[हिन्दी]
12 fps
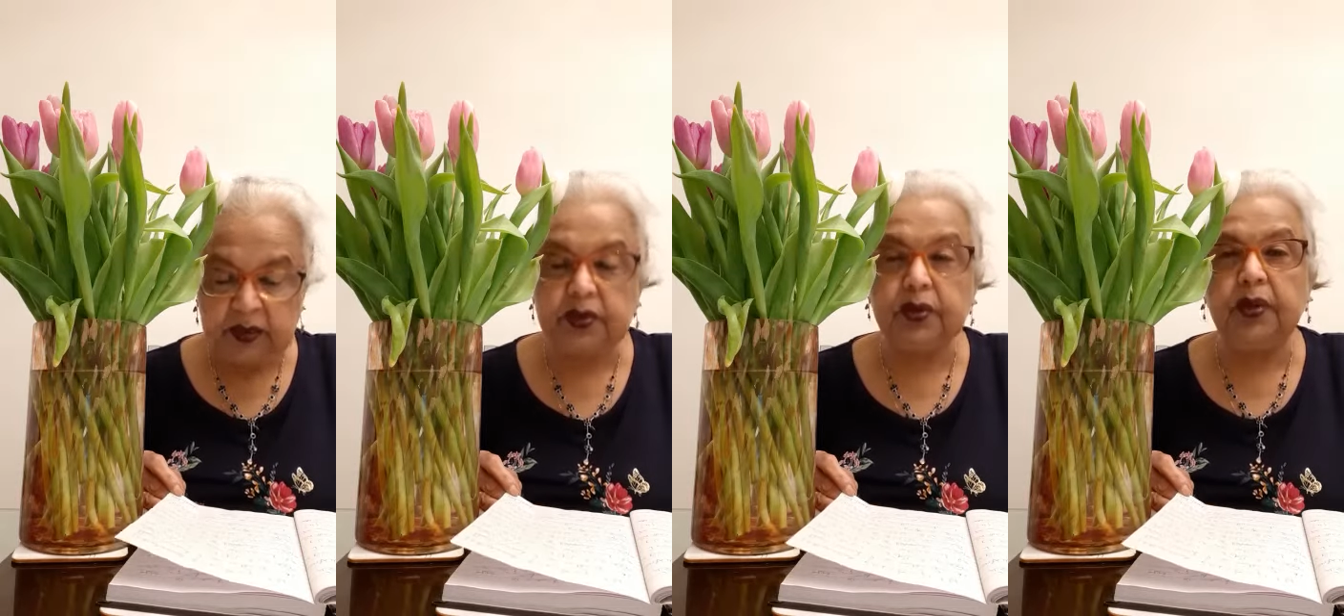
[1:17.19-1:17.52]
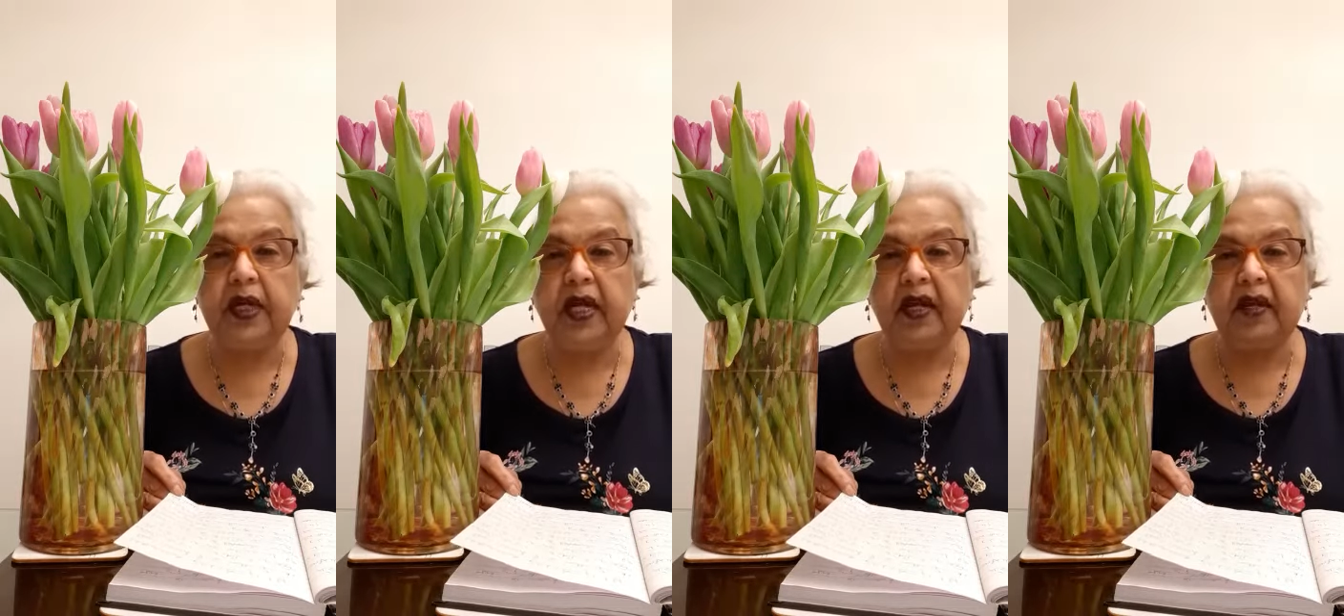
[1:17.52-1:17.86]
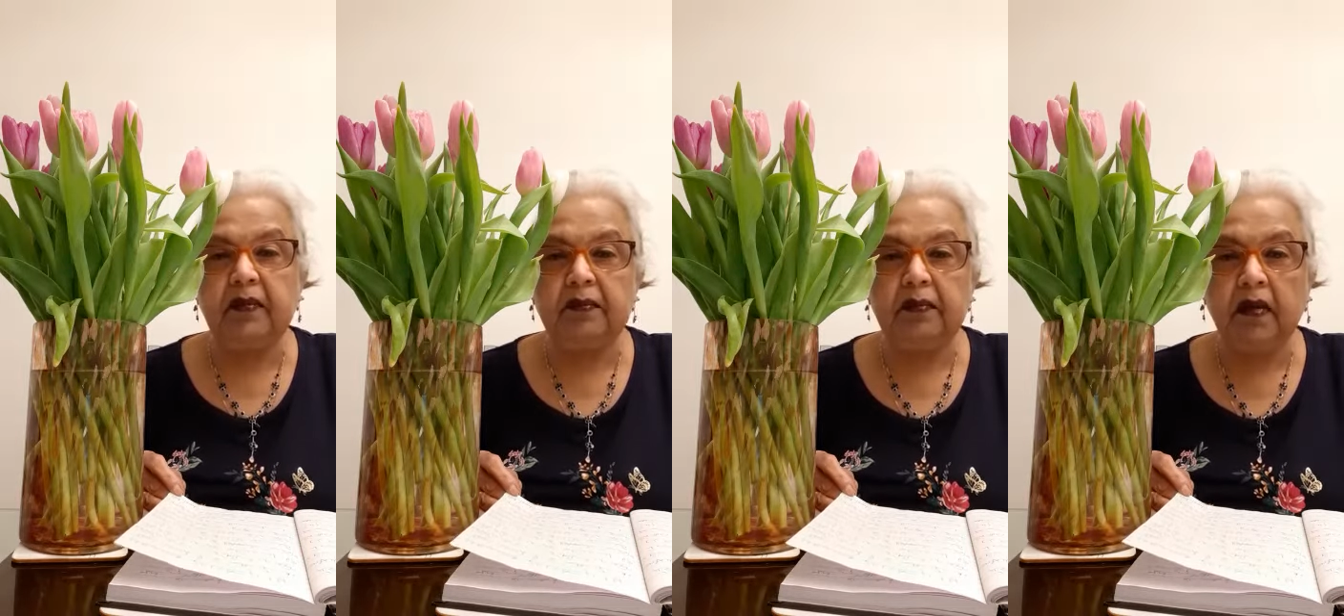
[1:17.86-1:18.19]
जो एक
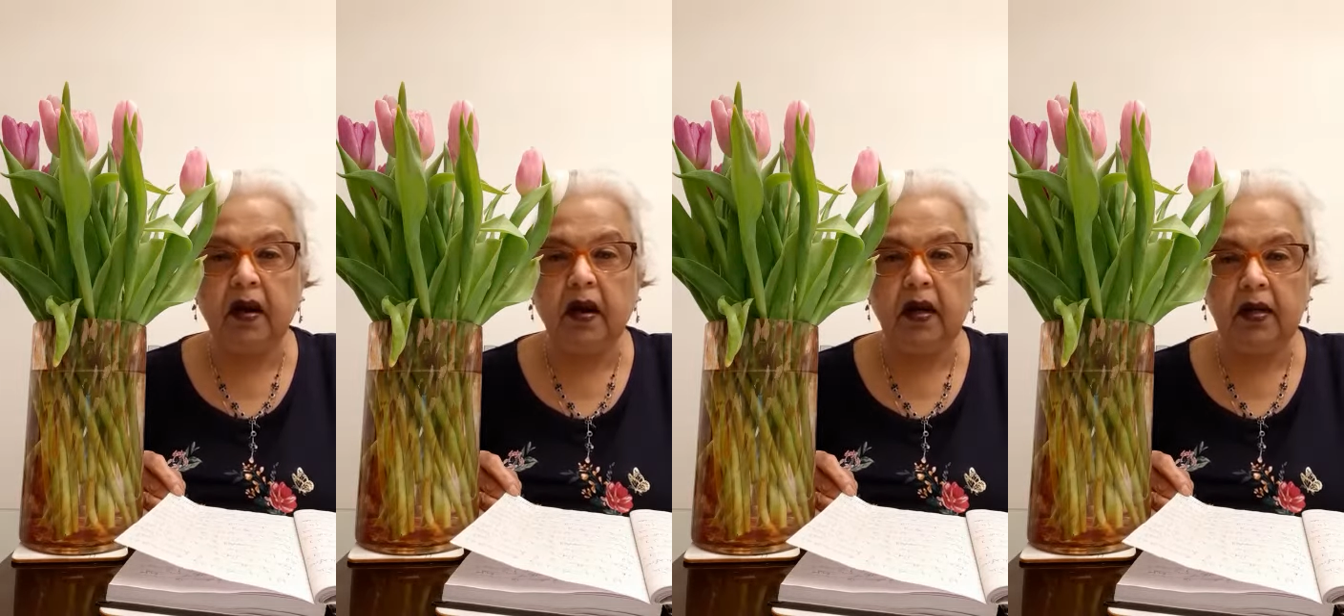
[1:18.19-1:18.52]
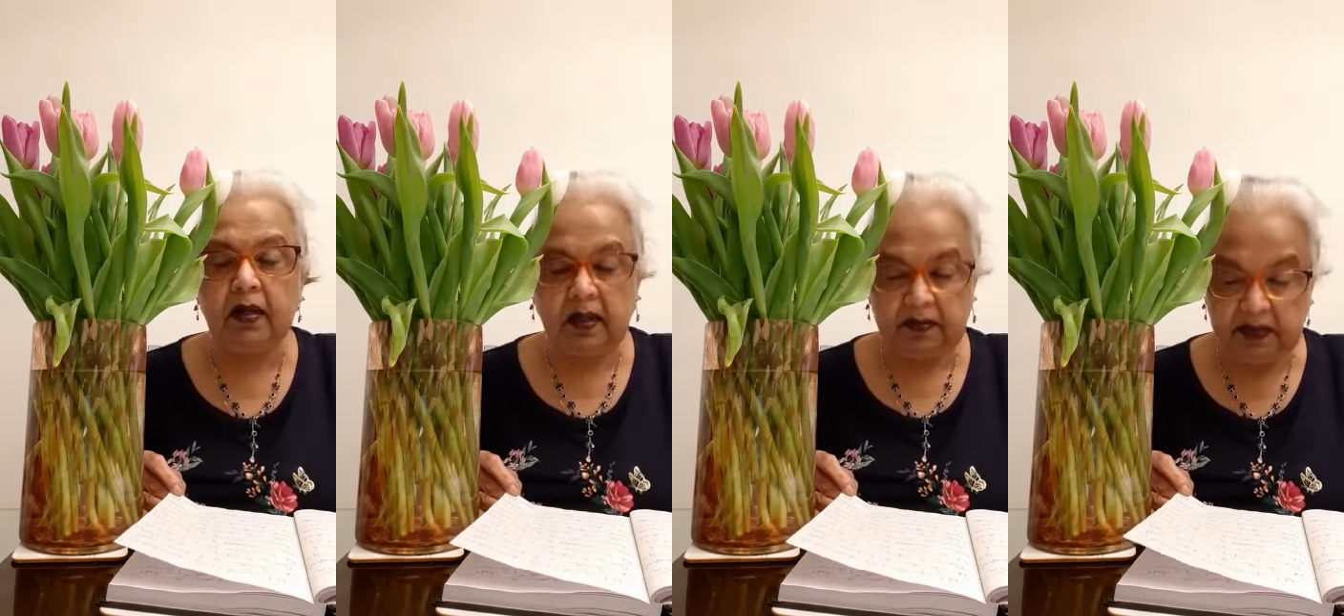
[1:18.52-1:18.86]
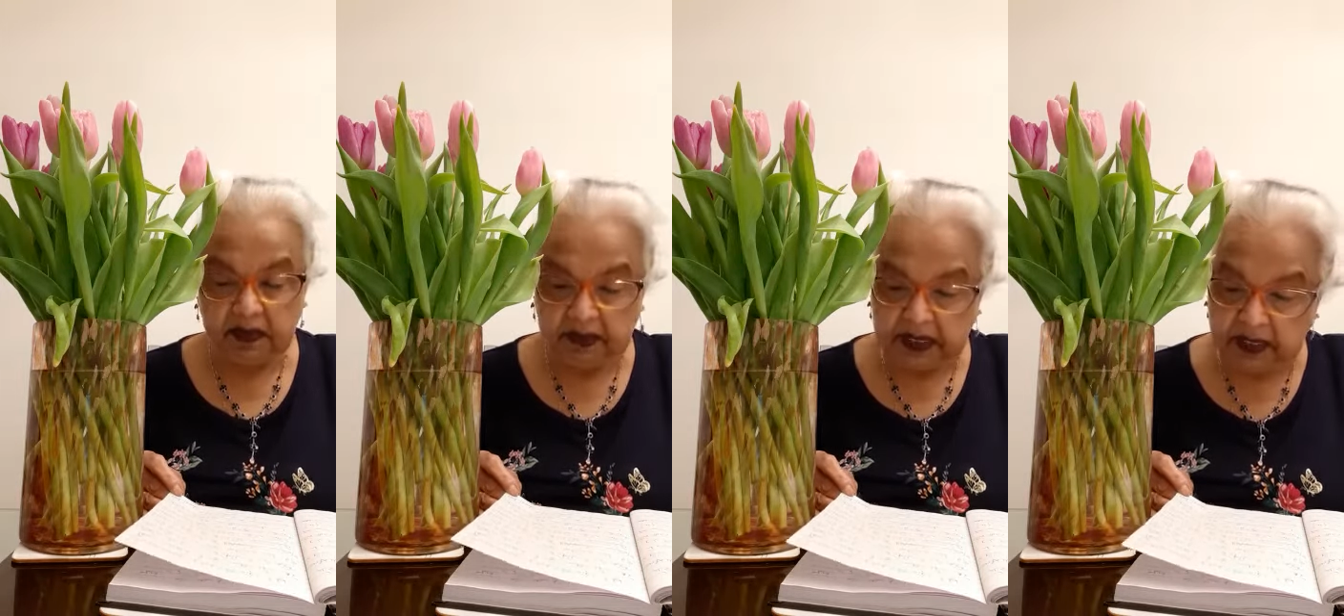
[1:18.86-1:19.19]
माँ अपनी
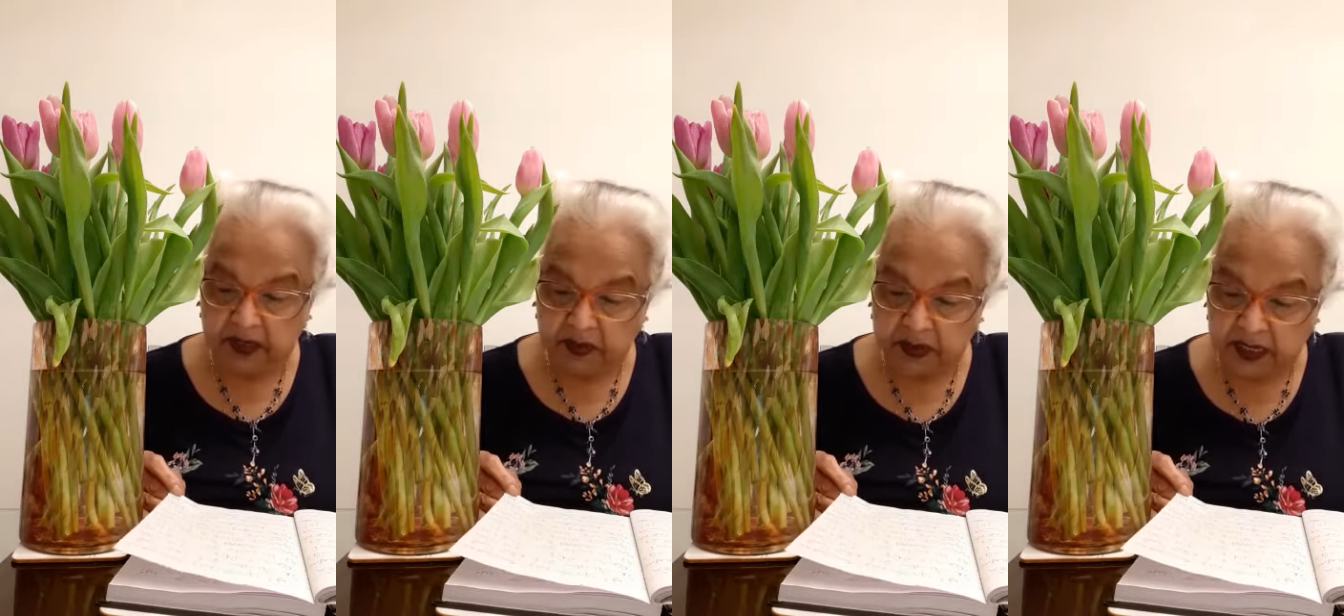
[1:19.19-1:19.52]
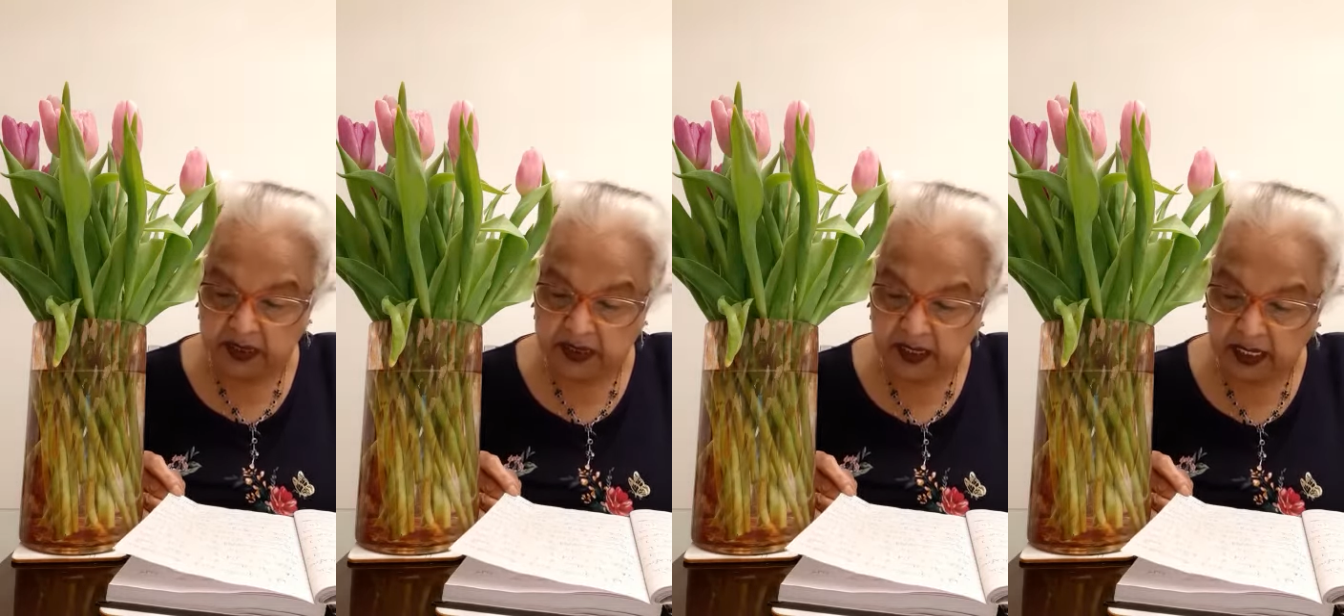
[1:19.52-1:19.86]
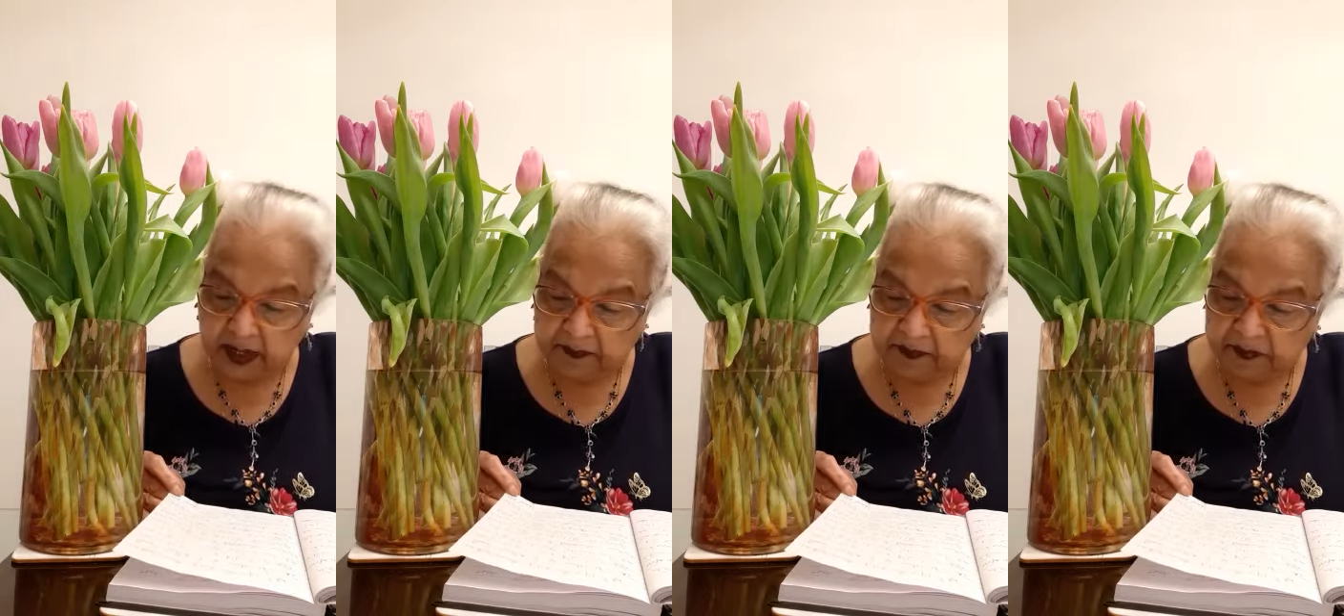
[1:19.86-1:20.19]
बेटी को देती है